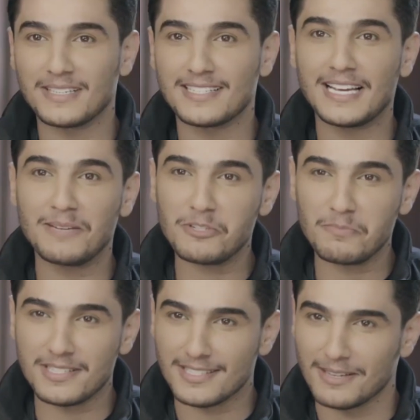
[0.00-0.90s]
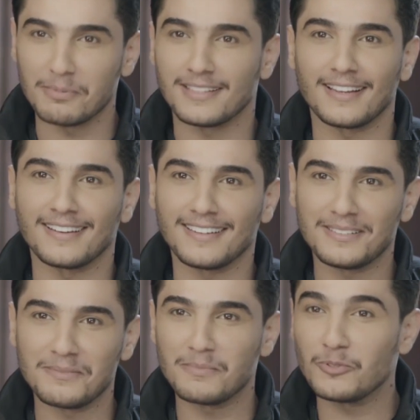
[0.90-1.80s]
بس يعني مش بالضبط يعني
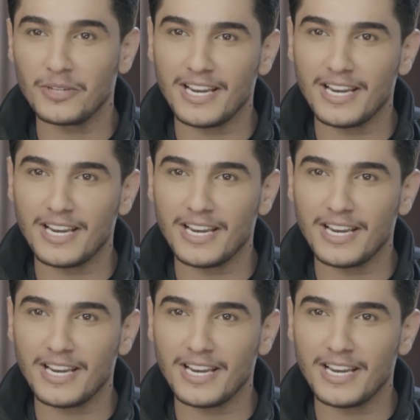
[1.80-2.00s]
بدون